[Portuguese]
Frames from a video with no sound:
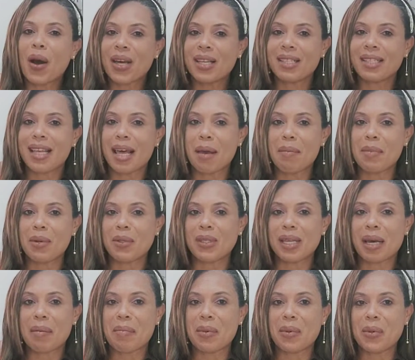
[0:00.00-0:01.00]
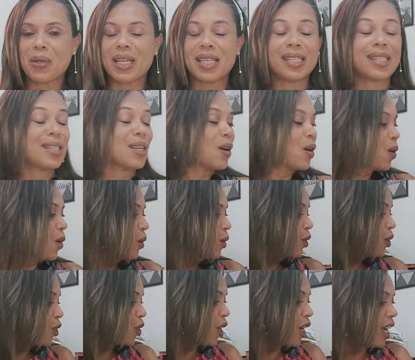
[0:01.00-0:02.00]
Pois é, meus amores,
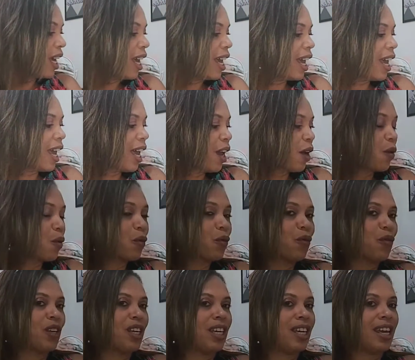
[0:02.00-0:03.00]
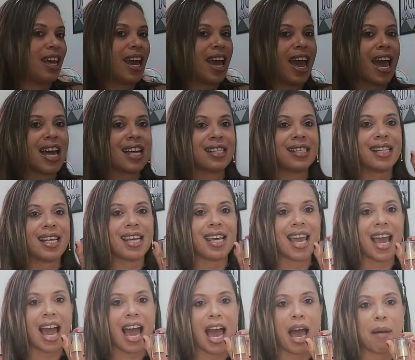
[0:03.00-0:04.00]
hoje eu vim
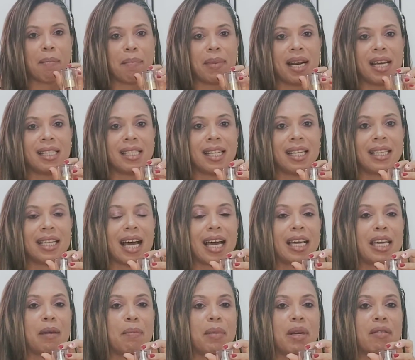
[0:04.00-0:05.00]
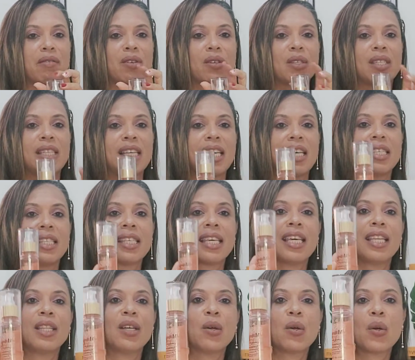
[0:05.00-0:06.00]
resenhar, apresentar aqui para vocês
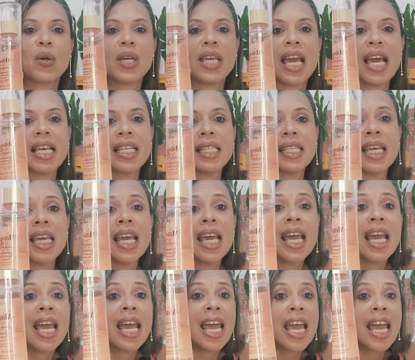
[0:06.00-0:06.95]
que não conhecem